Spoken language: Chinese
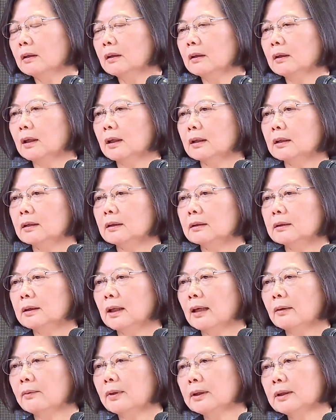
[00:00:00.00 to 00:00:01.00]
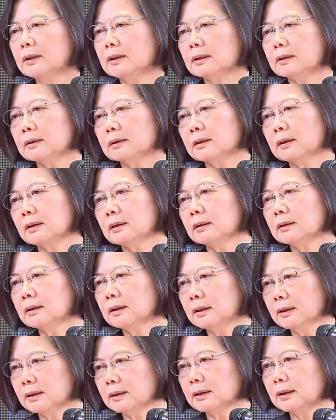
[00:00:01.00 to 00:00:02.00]
那台湾的
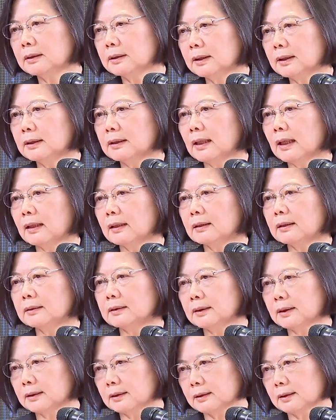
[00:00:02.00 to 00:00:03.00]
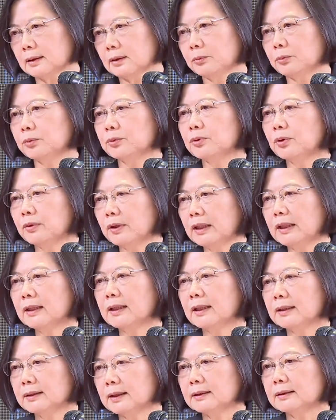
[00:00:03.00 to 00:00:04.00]
任何的政党跟政治人物都应
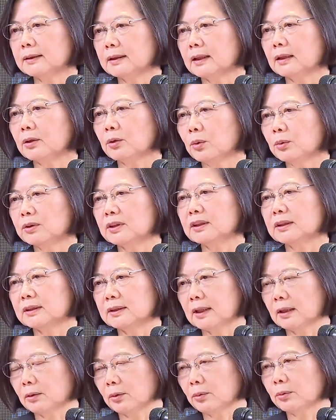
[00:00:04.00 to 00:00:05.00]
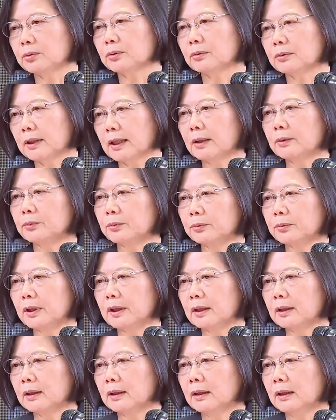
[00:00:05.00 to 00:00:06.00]
该在这个共识上共同来努
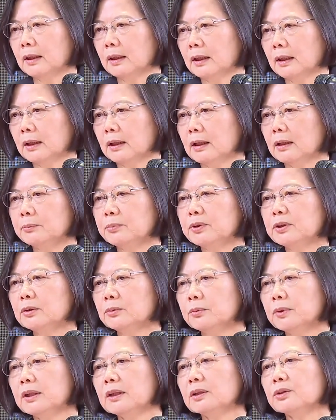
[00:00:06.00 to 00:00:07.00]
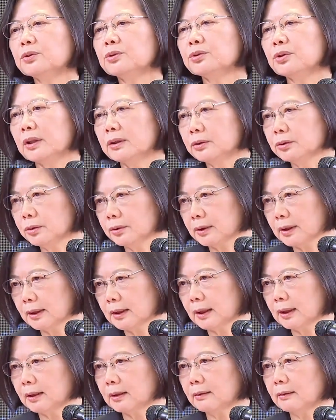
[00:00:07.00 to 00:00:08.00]
力，而不是为了选举的
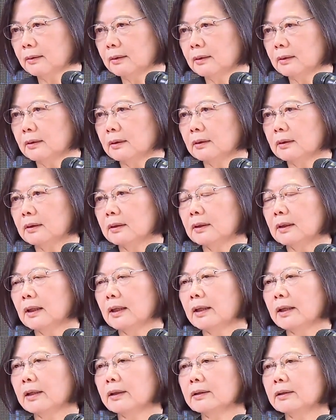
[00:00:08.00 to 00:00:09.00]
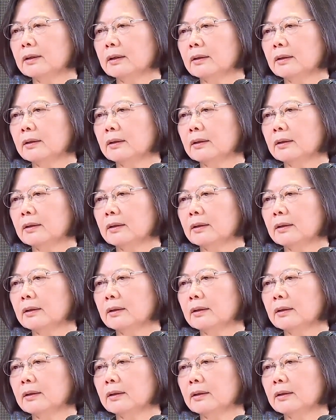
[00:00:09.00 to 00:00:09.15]
利益来